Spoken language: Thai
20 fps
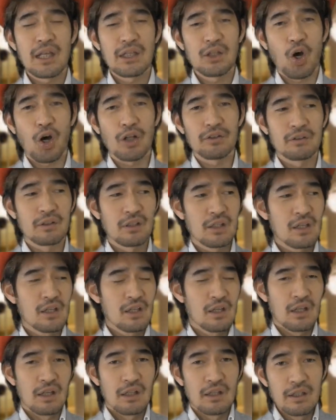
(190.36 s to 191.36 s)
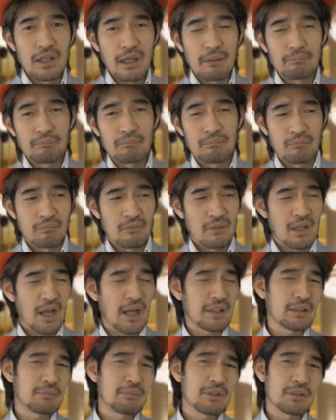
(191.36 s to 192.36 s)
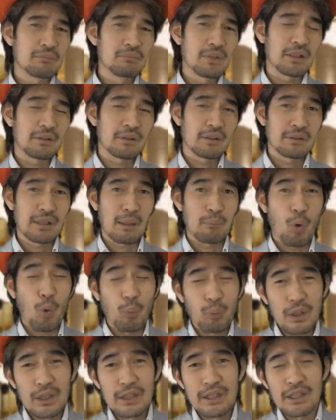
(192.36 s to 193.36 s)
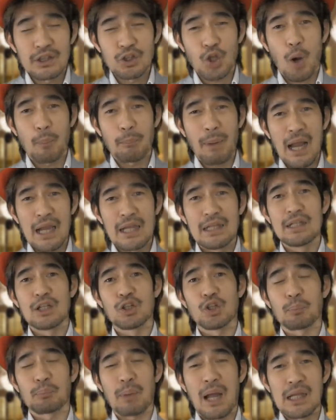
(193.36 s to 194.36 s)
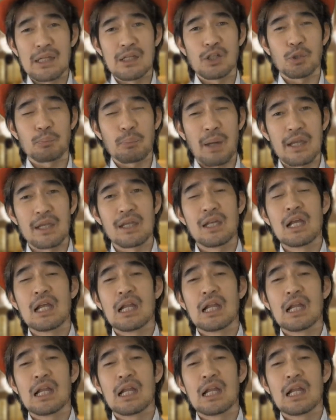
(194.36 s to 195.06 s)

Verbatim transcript: แน่นอน เรียนอาจจะไม่สำเร็จ แต่ผมก็เรียนต่อไป เรียนต่อไปเรียนต่อไป